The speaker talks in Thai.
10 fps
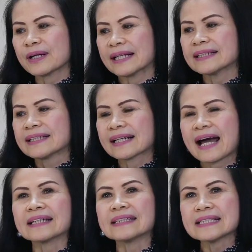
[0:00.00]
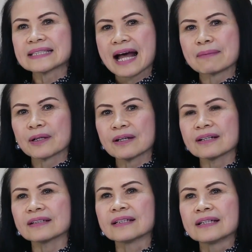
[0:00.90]
ราะนั้นขั้นที่ 3 ก็
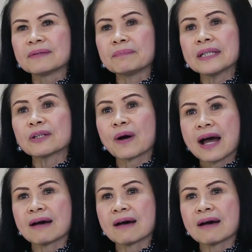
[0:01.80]
เลยมีควา